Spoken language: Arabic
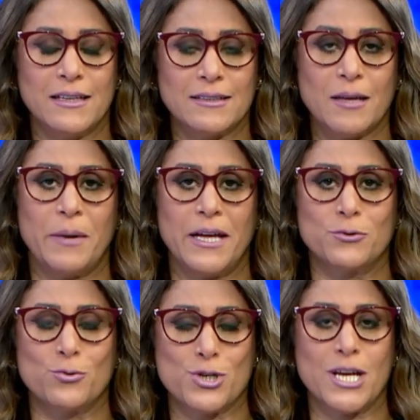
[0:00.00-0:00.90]
طبعا
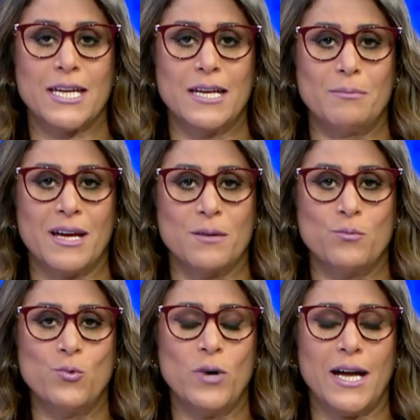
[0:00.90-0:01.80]
تشكل
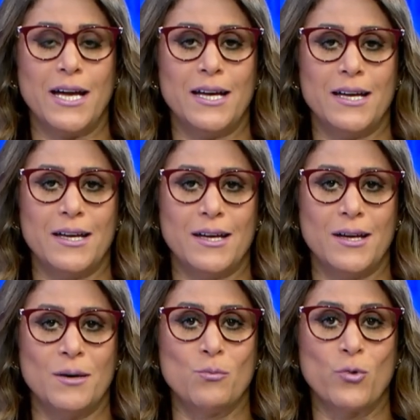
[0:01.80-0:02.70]
مجموعة
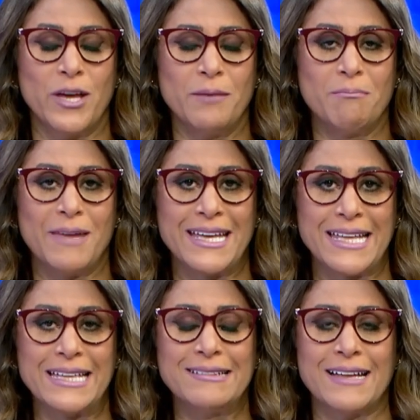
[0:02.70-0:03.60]
مهمة
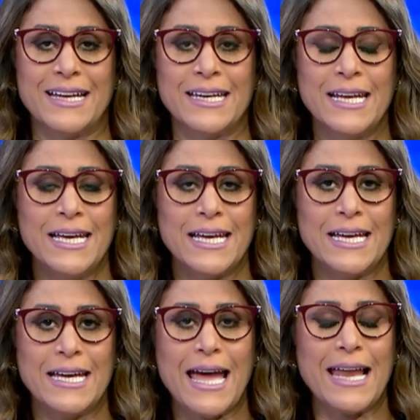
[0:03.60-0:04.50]
جدا
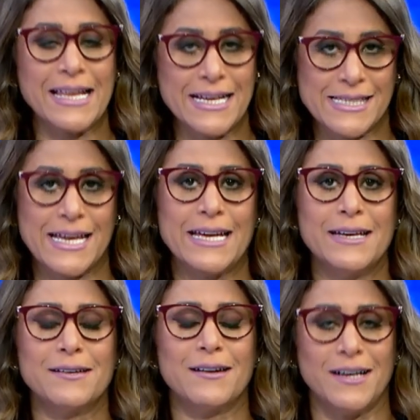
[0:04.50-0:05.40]

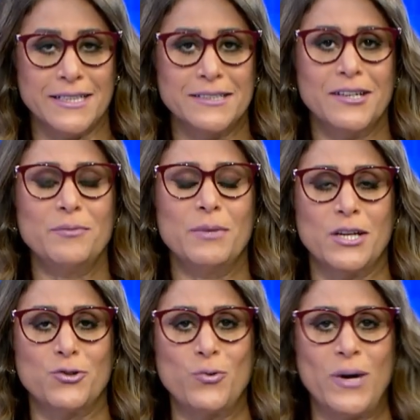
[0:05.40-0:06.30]
الجزائر أيضا من
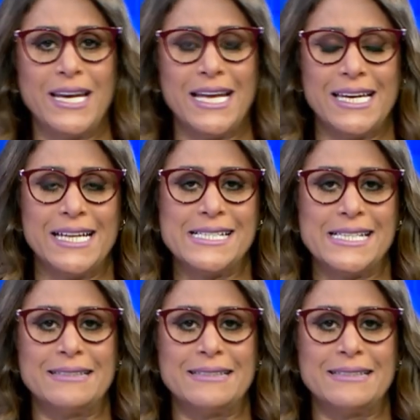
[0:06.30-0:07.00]
الدول التي